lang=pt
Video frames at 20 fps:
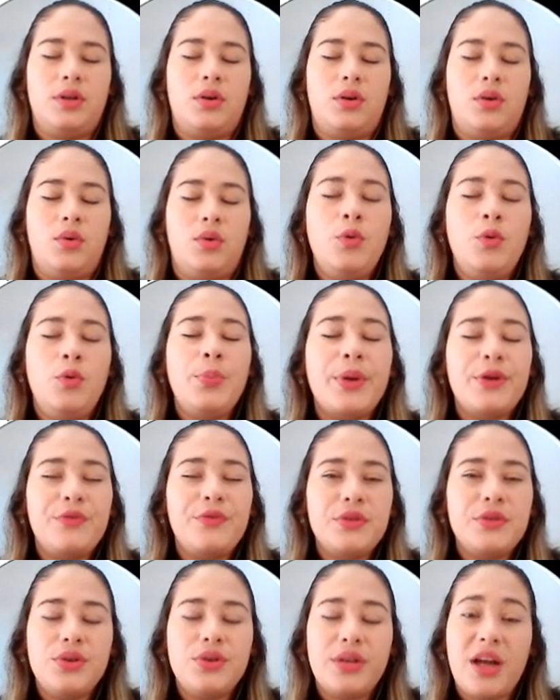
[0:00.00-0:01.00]
O
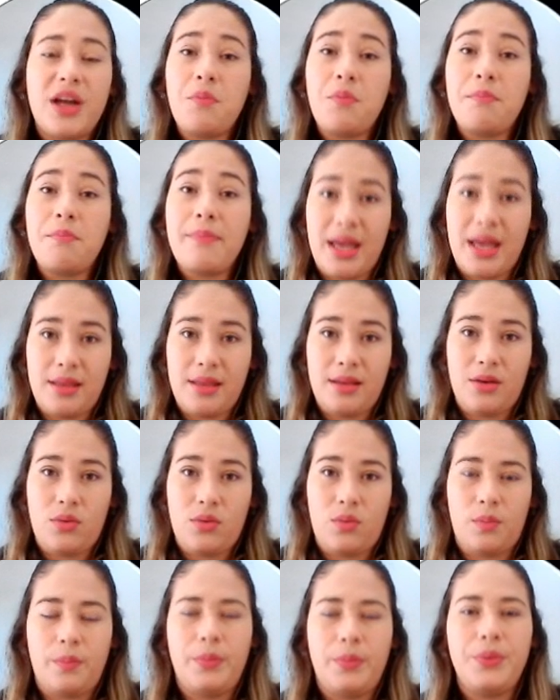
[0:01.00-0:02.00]
profissional
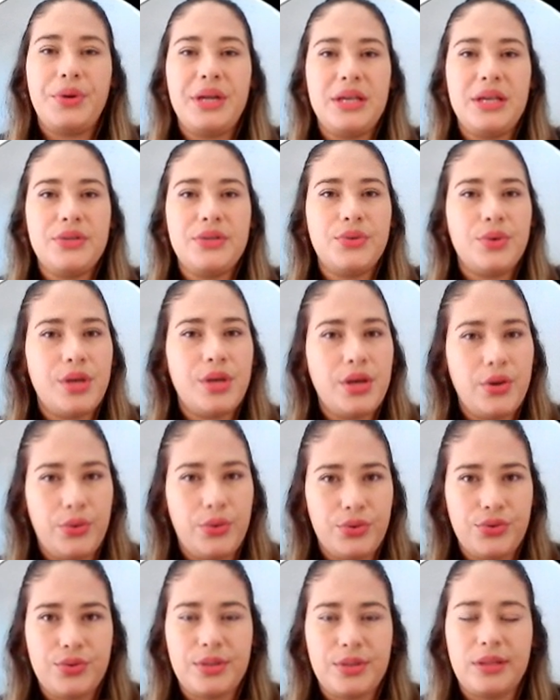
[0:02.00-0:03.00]
médico. Por isso que
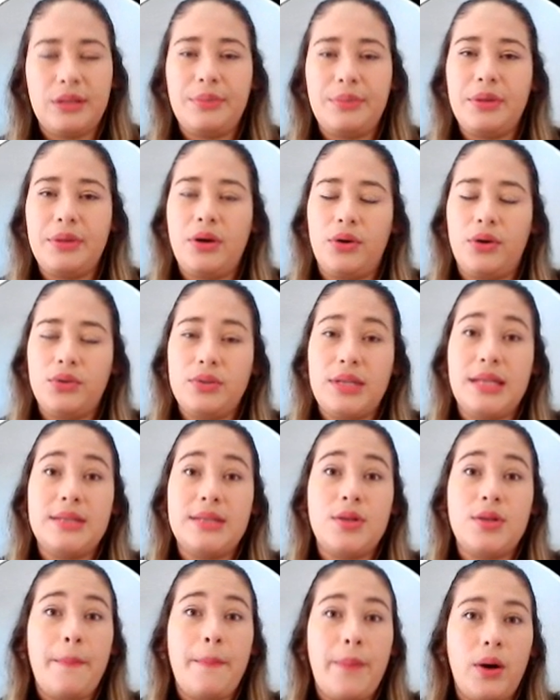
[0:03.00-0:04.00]
hoje os antibióticos eles
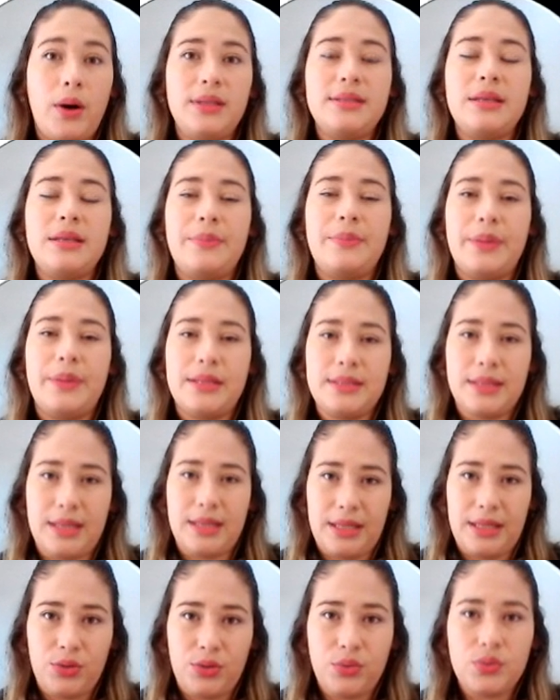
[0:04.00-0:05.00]
só podem ser
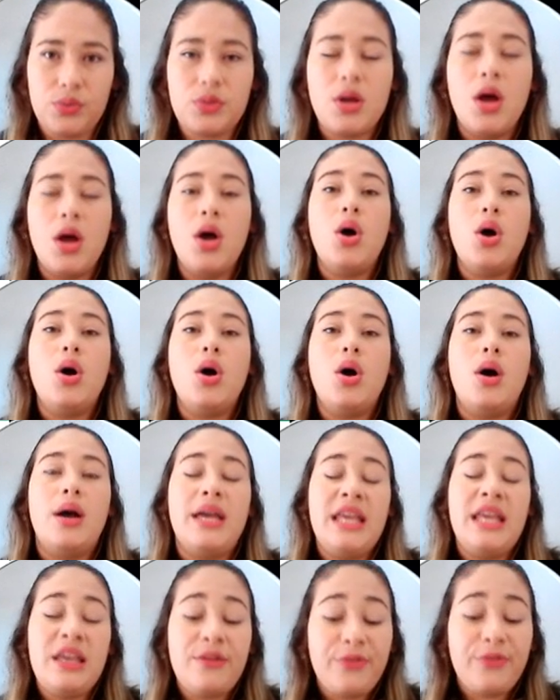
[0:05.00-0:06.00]
prescritos
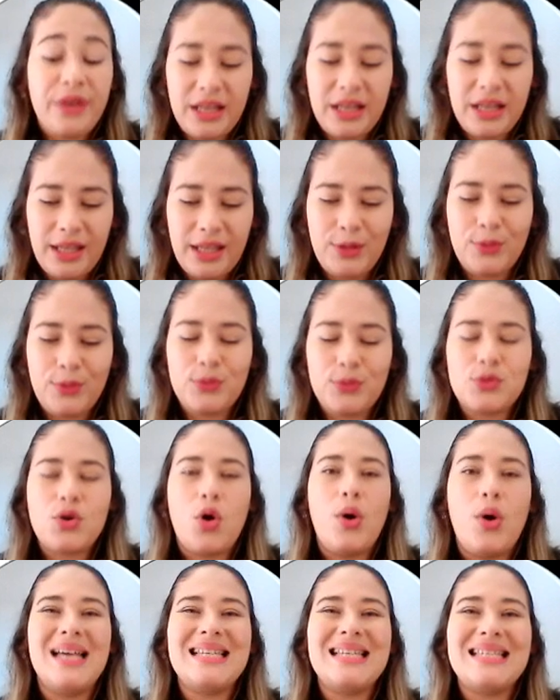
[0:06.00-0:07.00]
e vendidos
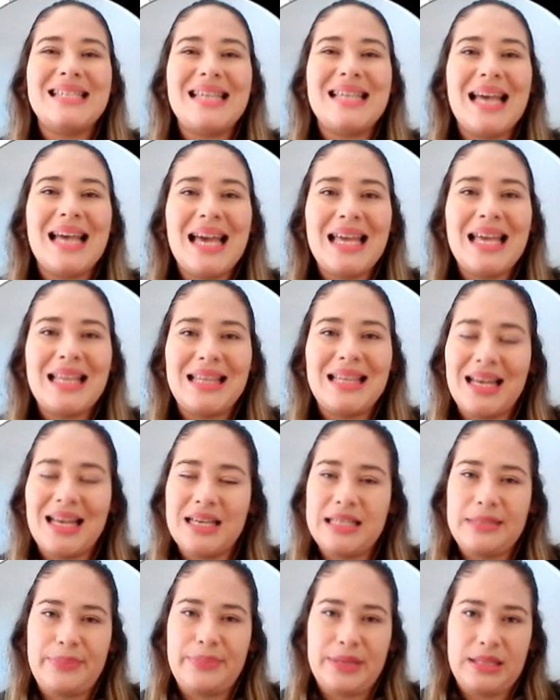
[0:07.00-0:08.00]
com receita
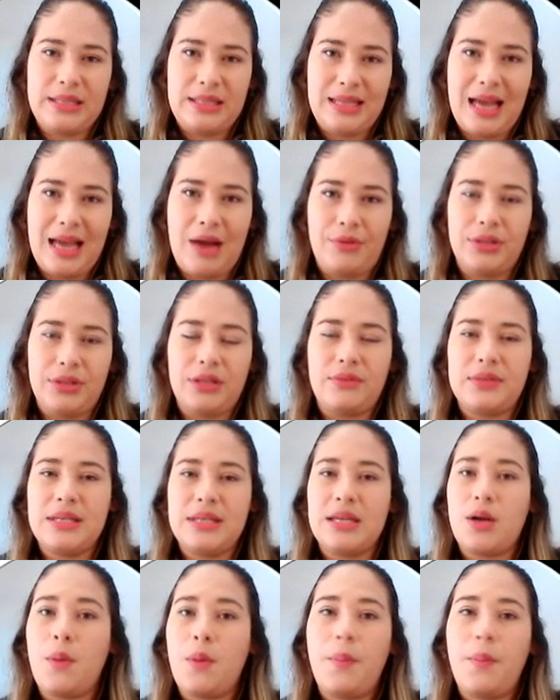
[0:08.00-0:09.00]
especial. Então
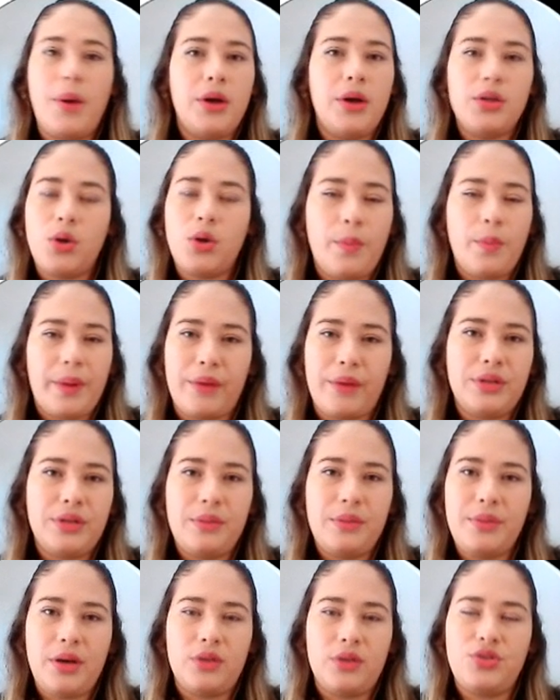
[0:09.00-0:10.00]
você não pode comprar um
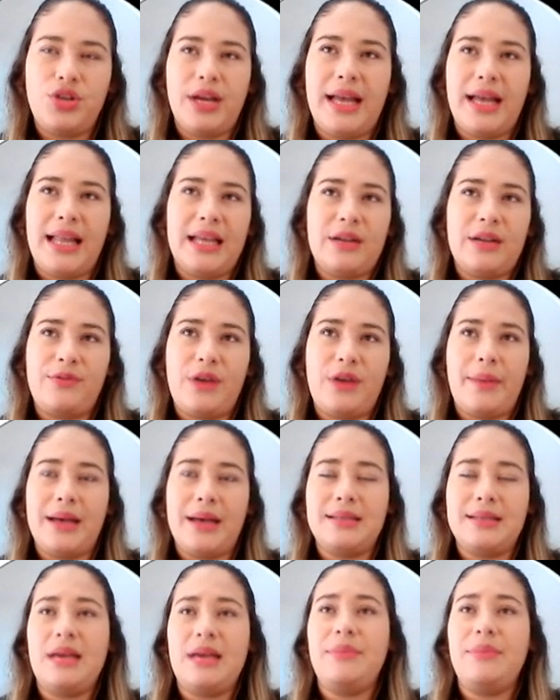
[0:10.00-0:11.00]
antibiótico, chegar lá na
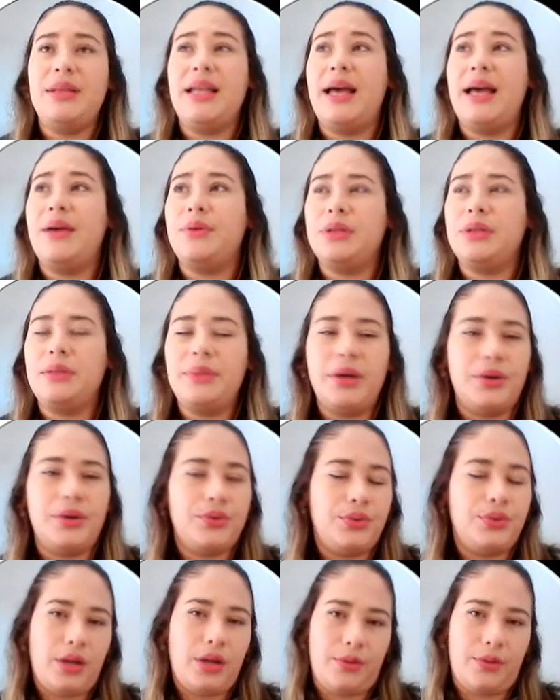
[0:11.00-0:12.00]
farmácia e me dê aí um
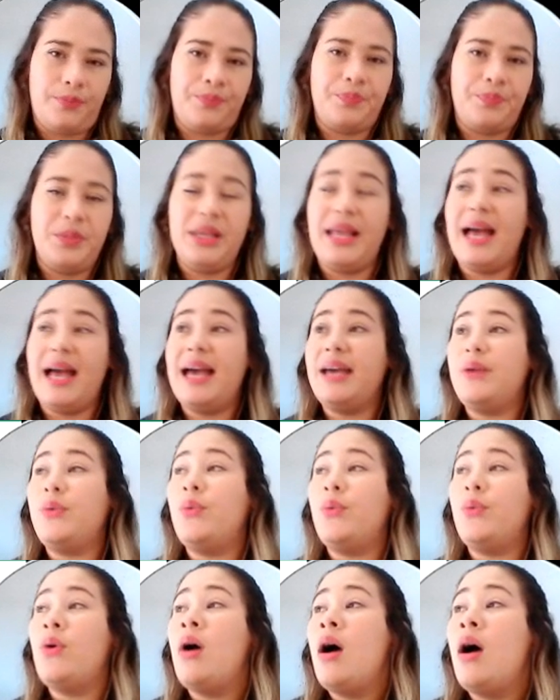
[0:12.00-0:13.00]
antibiótico, não. Me dê aí
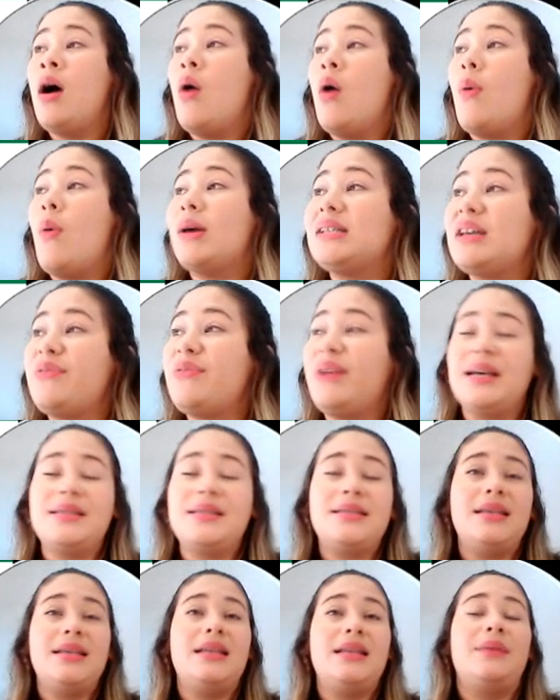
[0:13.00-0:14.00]
um, uma
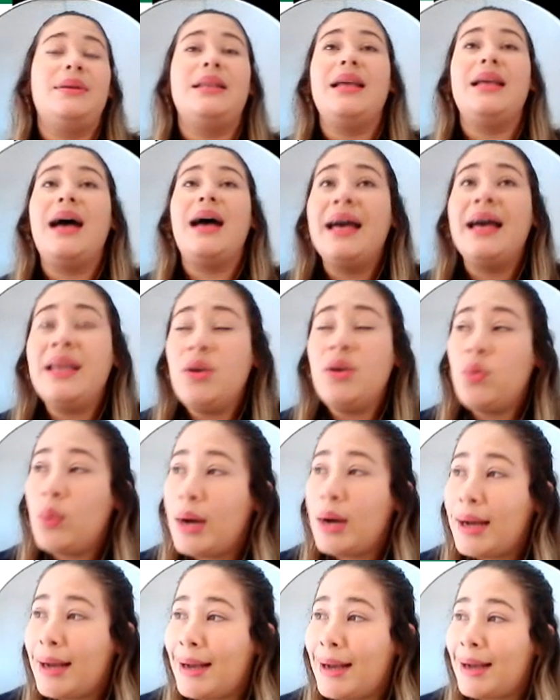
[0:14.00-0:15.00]
cefalexina, me dê aí
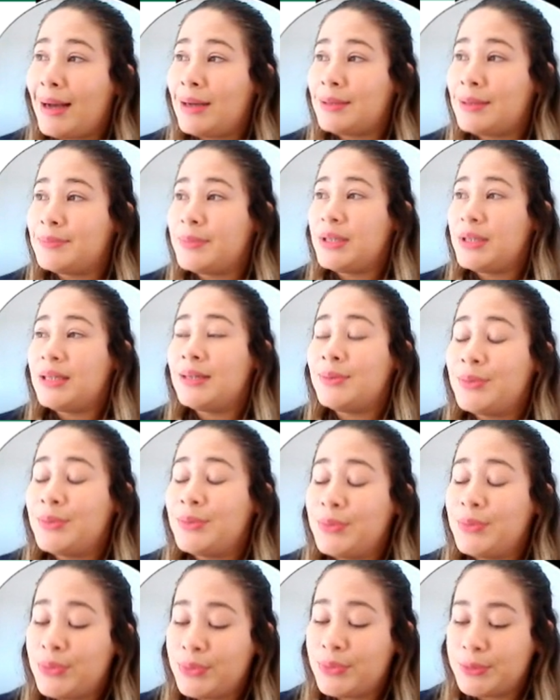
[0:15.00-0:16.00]
uma,
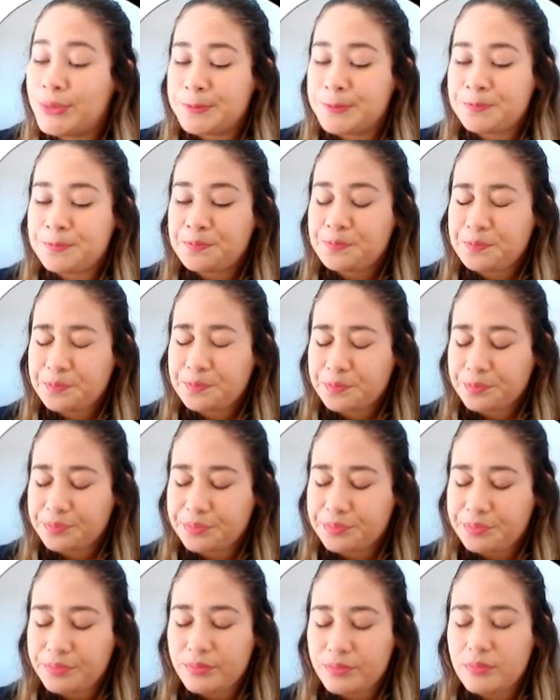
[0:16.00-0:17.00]
um
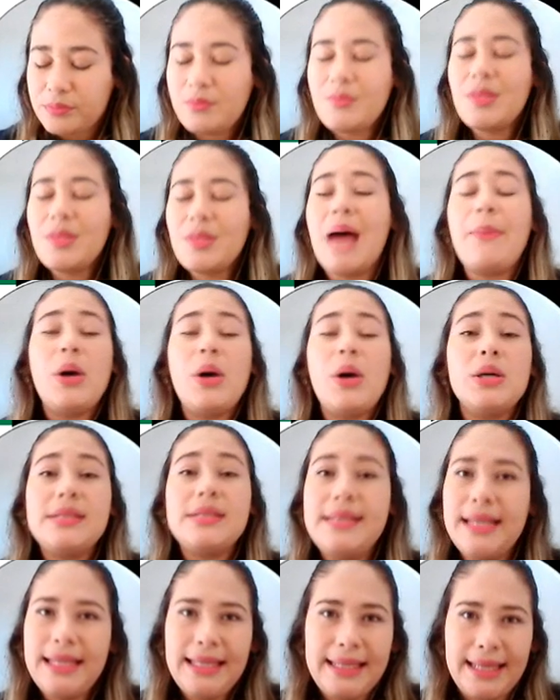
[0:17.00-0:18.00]

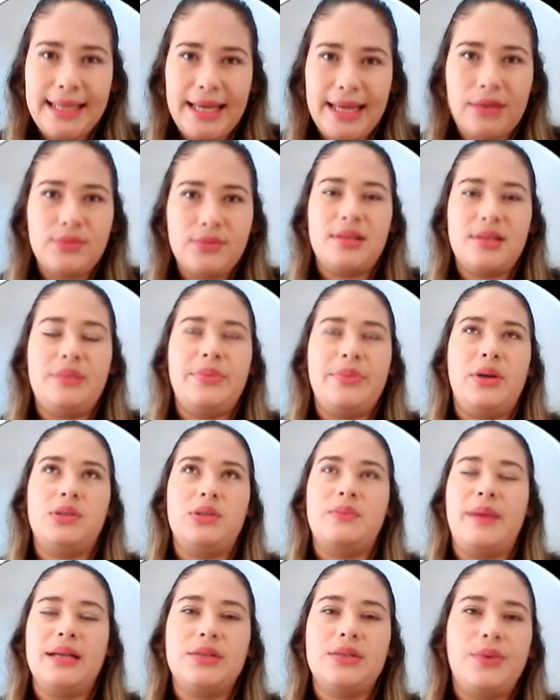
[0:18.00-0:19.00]
amoxicilina, que é um dos
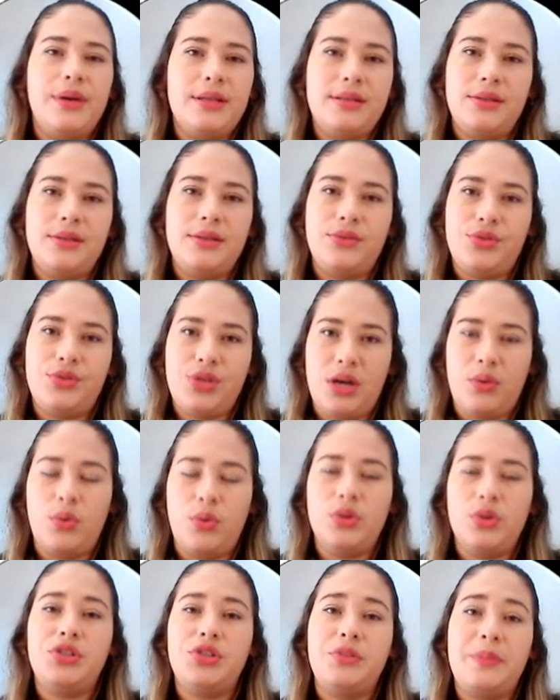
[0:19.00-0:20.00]
antibióticos mais conhecidos. Não,
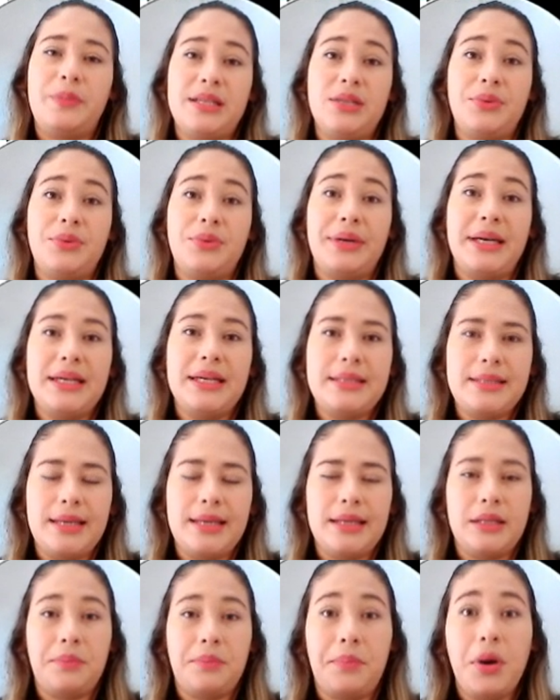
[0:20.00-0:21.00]
hoje a gente precisa de uma
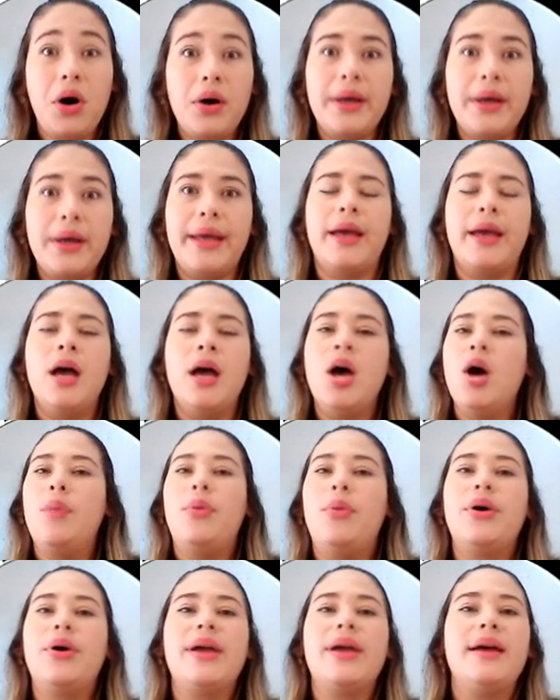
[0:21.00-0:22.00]
receita. Por quê?
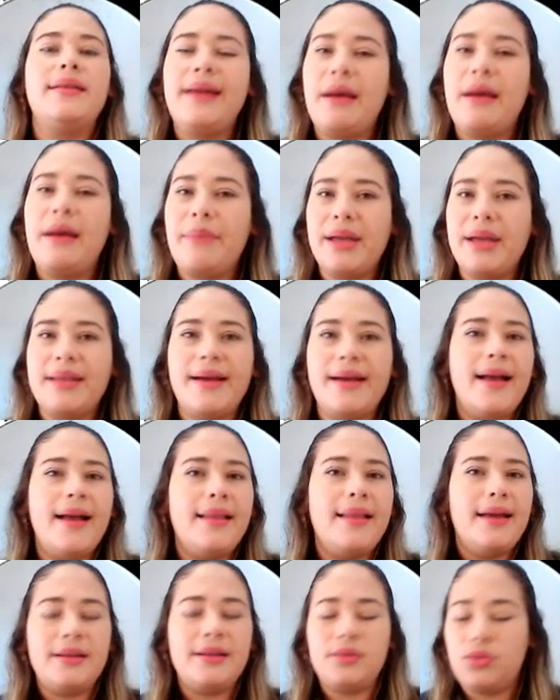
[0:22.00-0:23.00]
Porque antigamente a
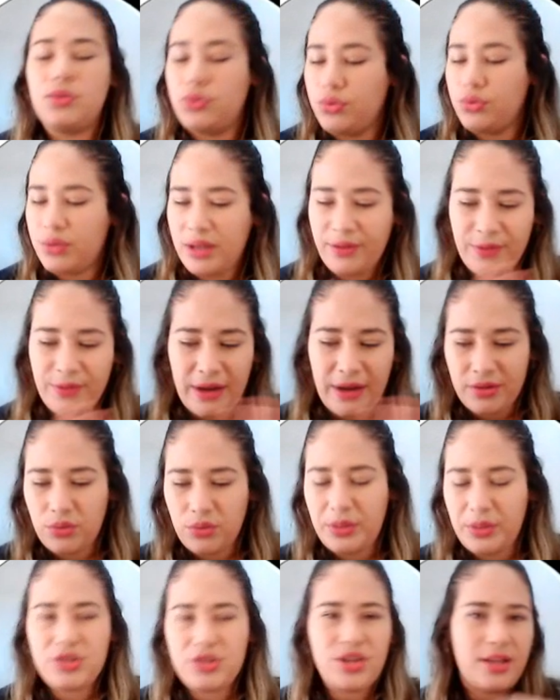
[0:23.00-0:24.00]
galera, tudo que ficava
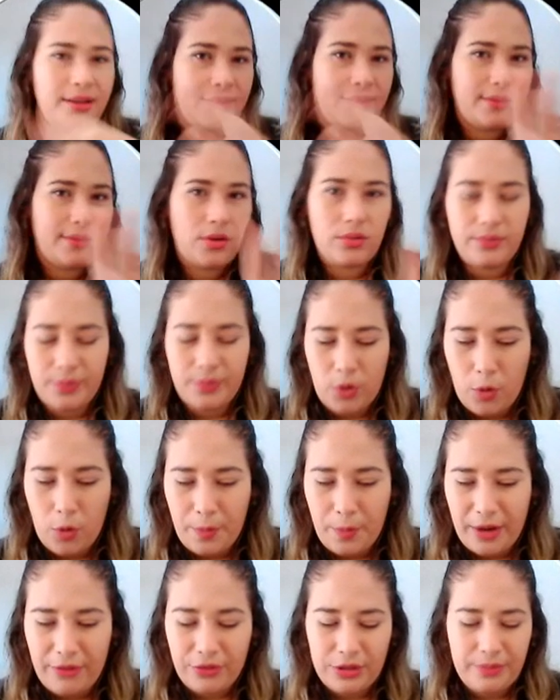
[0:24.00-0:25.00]
doente já
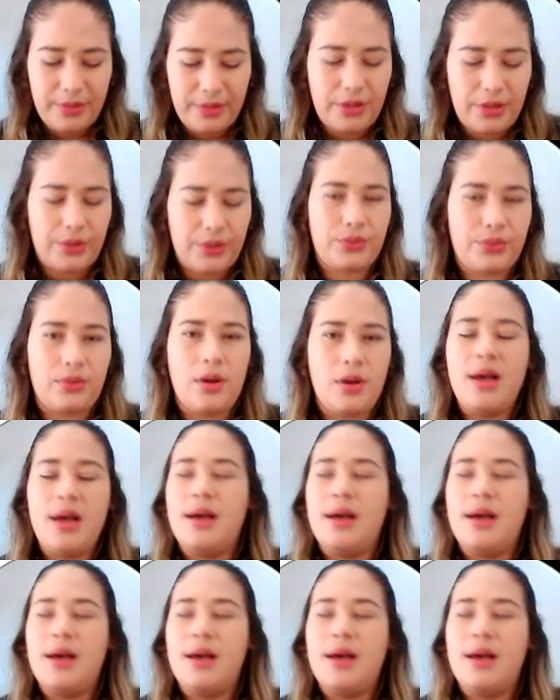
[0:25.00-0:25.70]
comprava antibiótico.